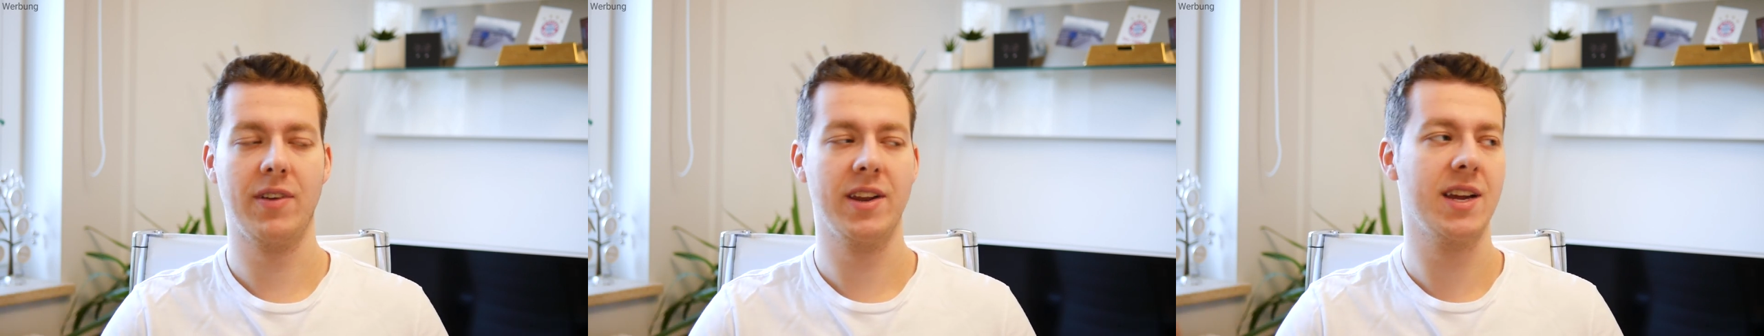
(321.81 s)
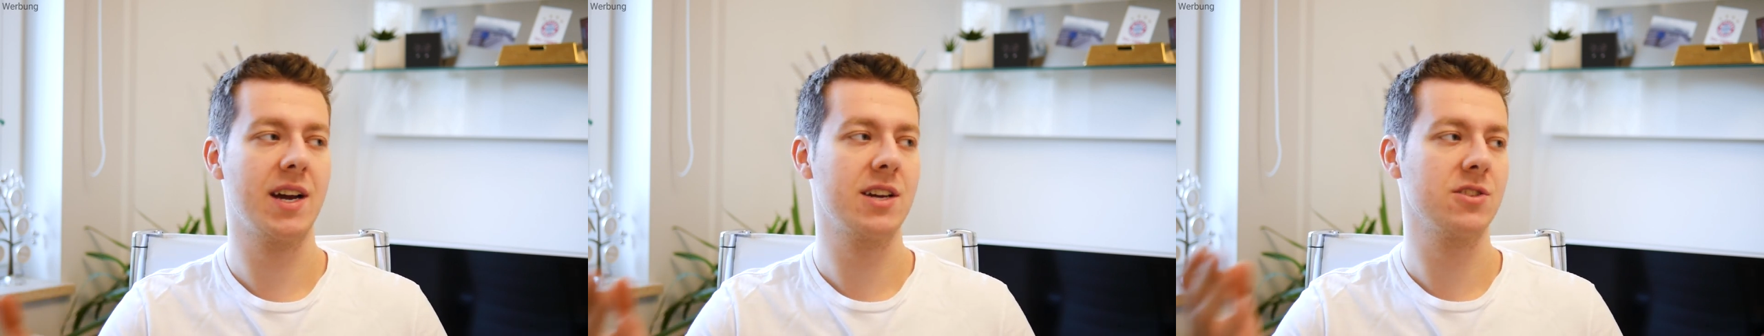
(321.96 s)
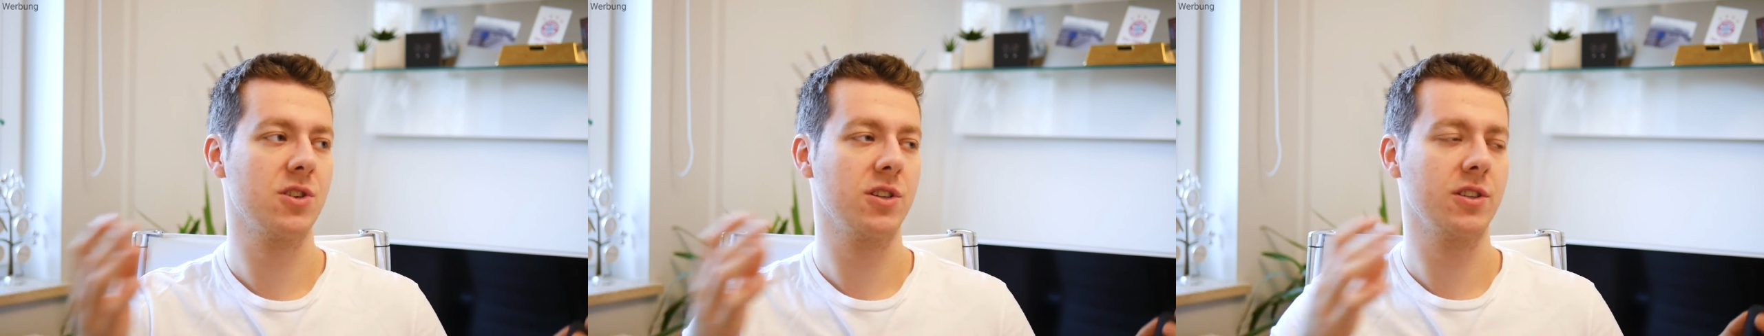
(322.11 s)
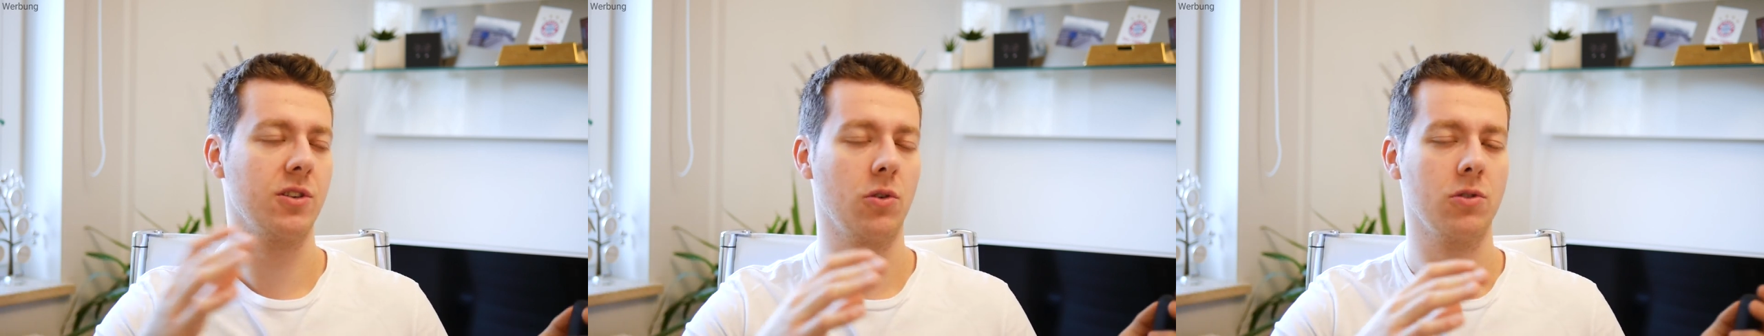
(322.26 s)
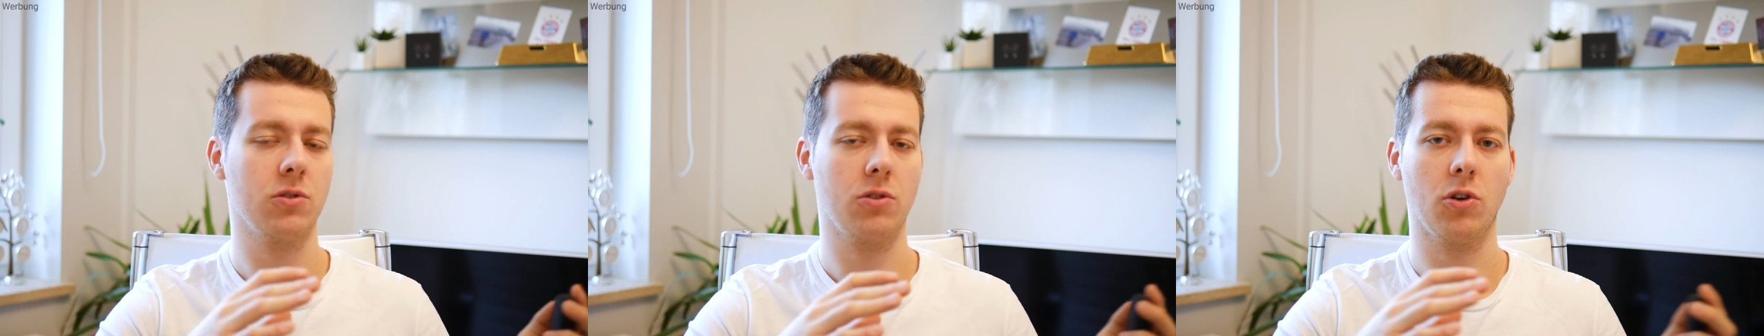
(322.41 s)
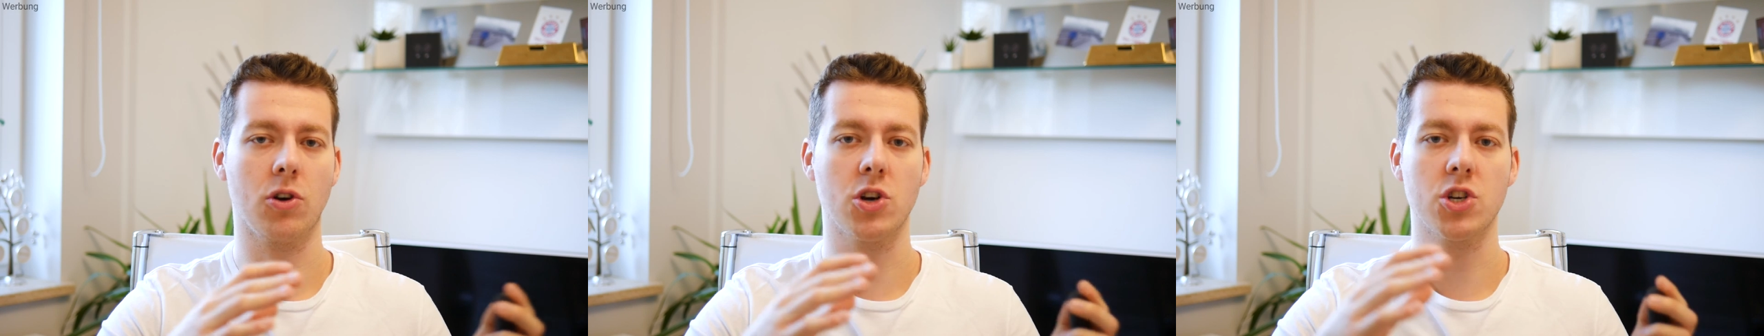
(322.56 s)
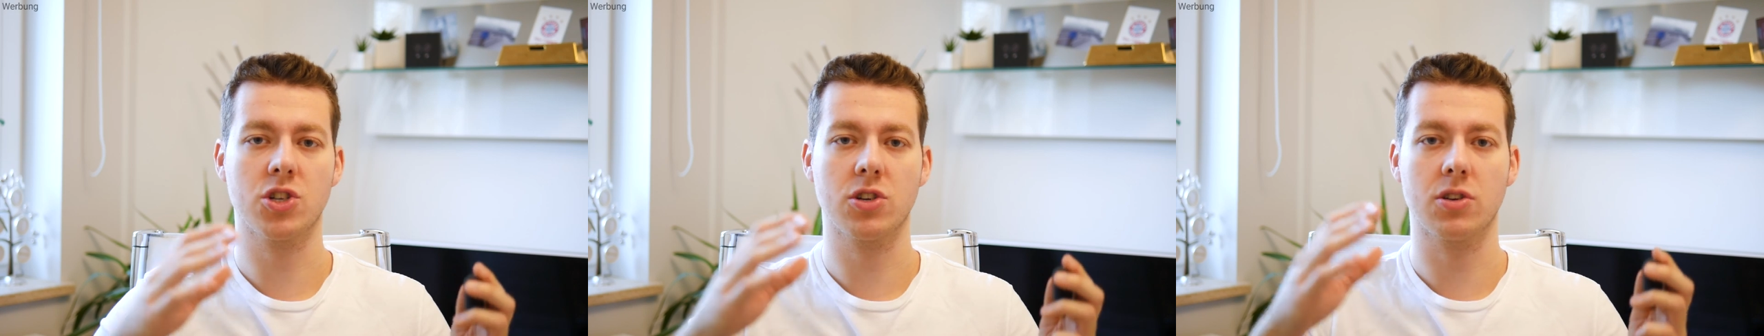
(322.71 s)
wenn ihr also
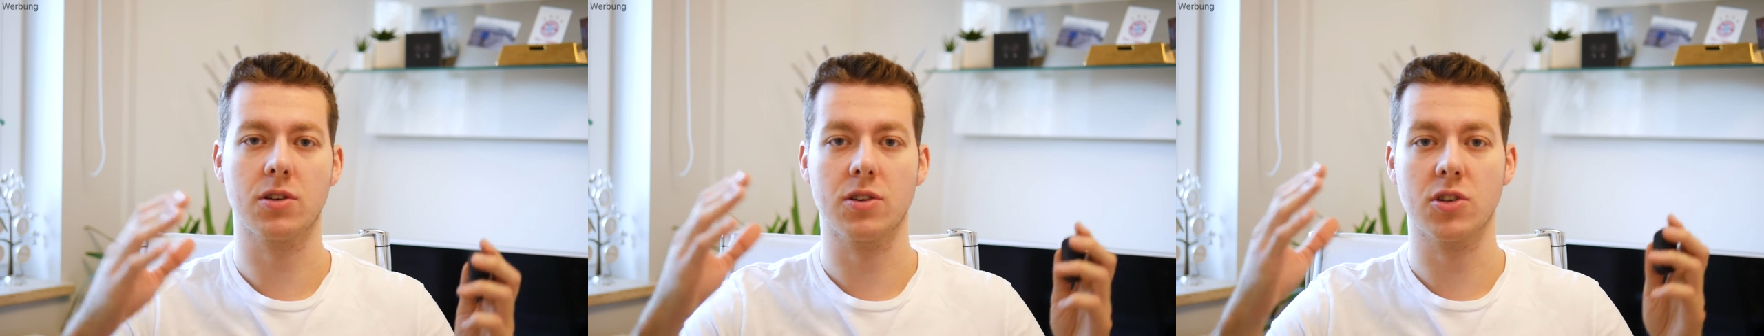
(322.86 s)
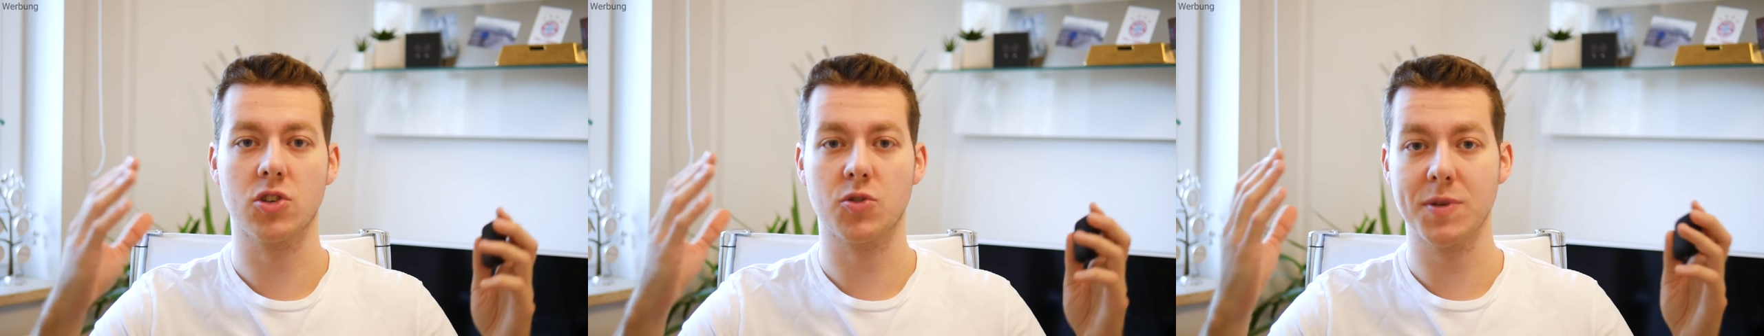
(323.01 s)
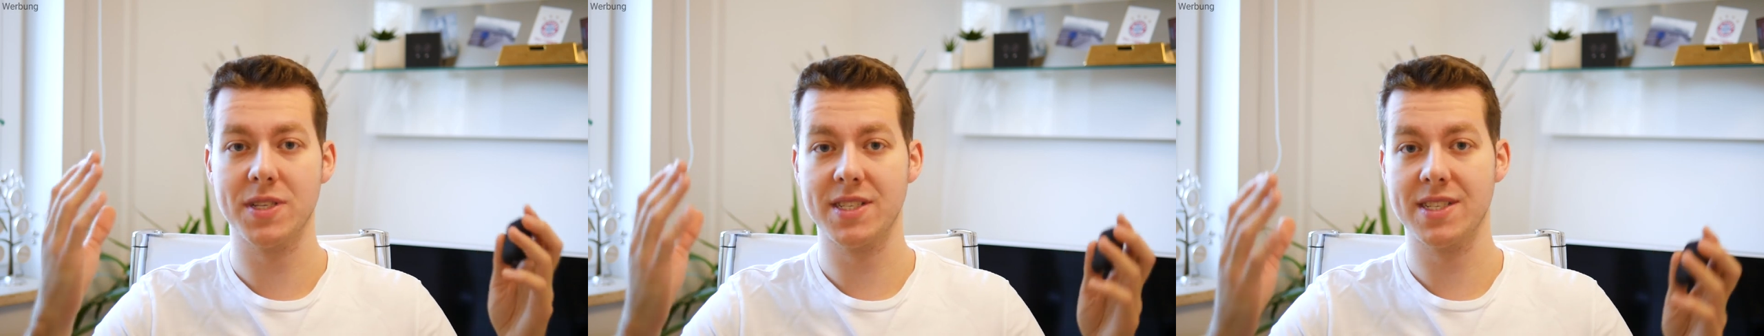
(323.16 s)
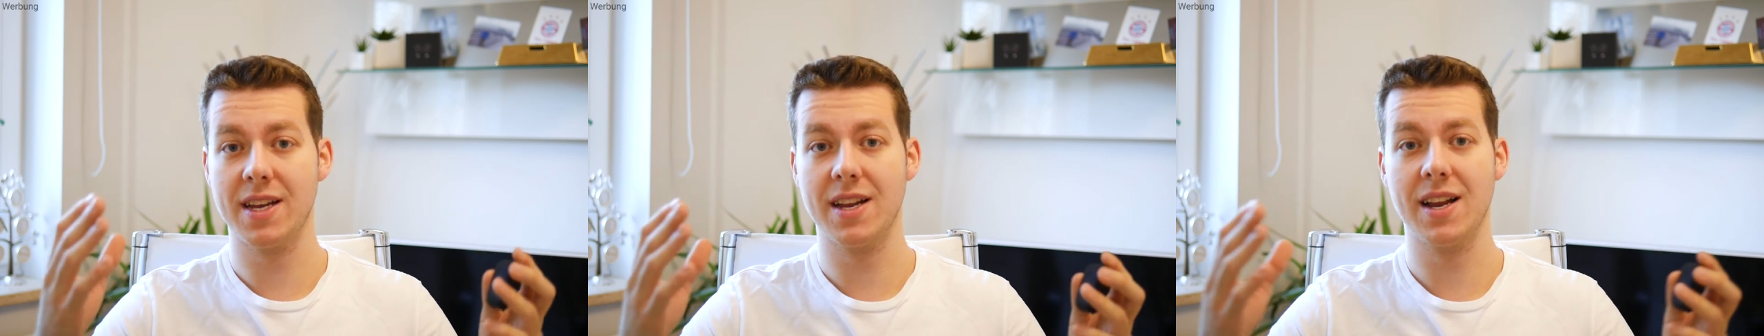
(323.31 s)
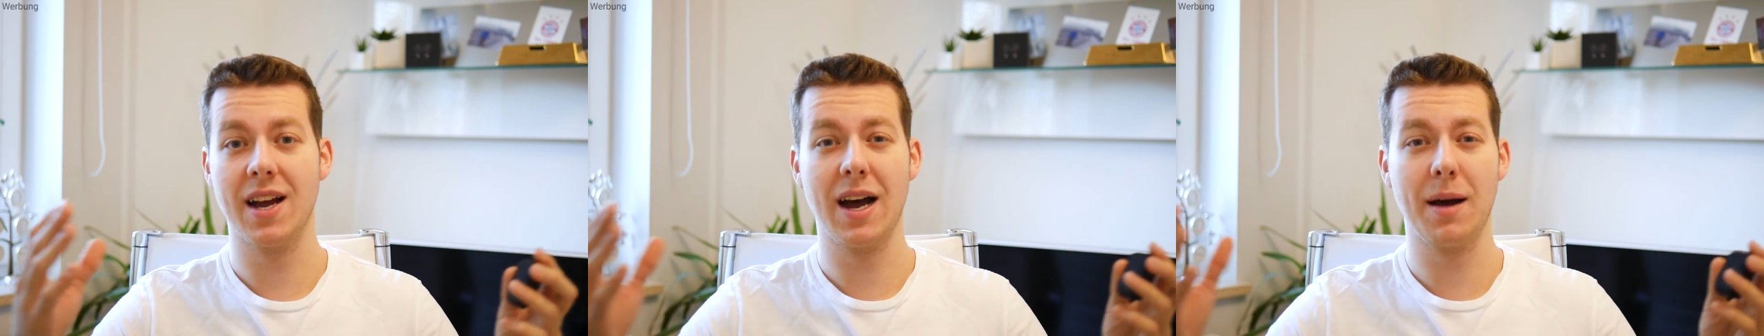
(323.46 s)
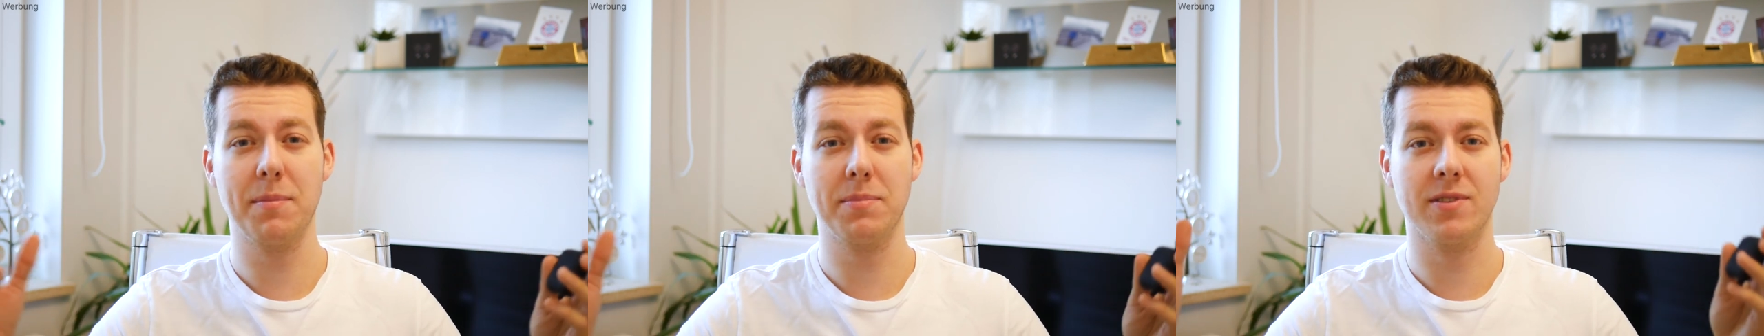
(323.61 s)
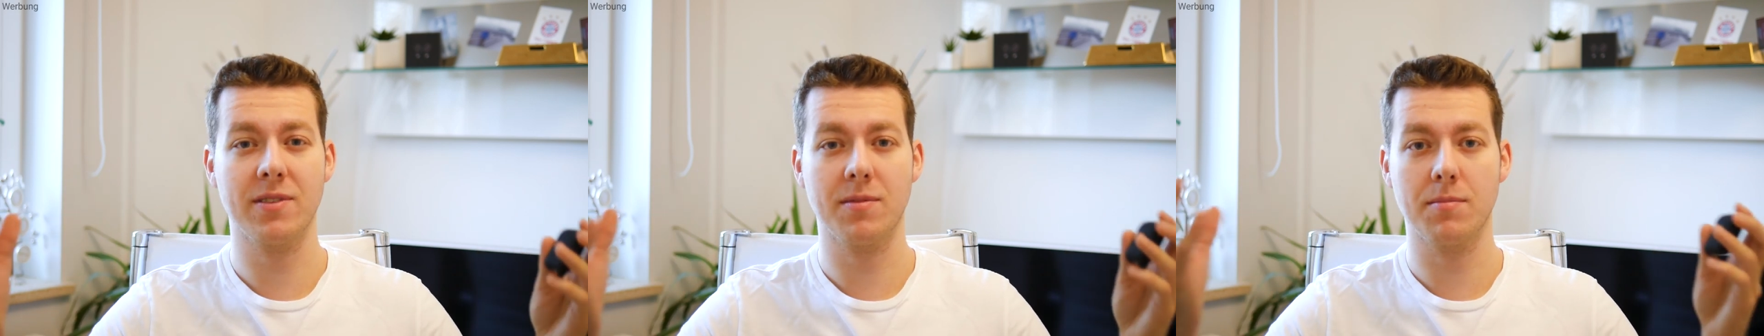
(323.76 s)
Hintergrundgeräusche speziell habt,